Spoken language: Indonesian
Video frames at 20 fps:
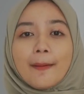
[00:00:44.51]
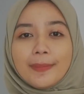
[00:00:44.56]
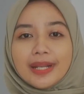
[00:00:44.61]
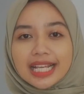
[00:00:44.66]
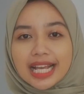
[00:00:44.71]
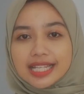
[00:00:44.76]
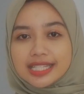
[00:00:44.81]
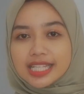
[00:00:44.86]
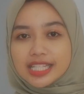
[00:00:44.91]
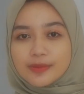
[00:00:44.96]

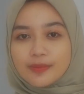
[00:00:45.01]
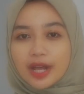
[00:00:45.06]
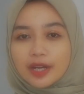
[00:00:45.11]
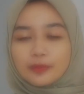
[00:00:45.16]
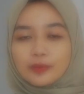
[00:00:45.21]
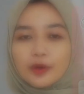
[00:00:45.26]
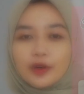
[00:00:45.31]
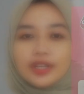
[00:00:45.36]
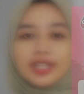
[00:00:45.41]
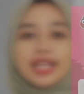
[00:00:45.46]
aplikasi
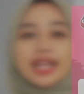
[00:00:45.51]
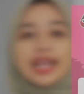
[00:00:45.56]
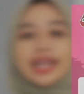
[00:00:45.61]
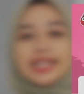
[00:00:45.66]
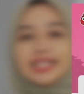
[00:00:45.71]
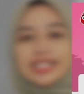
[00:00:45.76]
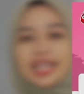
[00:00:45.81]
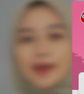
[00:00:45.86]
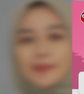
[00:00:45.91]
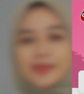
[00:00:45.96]
smartphone
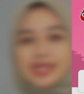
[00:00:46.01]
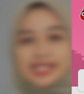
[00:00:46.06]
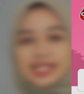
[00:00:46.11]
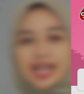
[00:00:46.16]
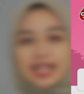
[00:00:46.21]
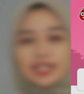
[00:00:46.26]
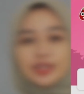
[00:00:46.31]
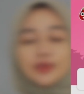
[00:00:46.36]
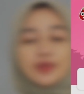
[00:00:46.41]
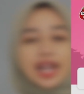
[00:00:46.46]
yang
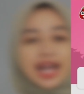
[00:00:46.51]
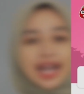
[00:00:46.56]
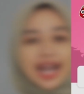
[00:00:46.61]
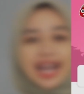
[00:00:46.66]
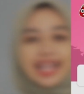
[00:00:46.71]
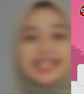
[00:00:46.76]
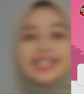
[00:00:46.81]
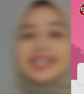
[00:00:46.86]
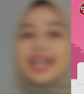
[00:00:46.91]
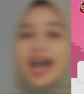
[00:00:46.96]
bisa
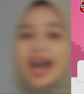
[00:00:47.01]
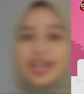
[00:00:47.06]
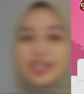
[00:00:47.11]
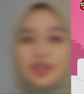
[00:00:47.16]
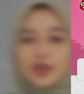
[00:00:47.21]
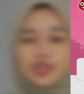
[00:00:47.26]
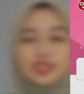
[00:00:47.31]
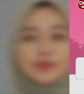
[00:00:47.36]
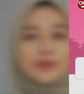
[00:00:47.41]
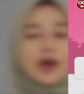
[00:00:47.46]
digunakan di
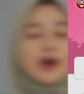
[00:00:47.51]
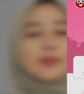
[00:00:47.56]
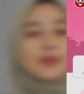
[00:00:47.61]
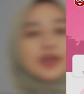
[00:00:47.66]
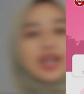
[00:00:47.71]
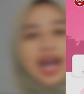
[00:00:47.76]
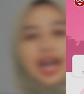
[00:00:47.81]
iOS maupun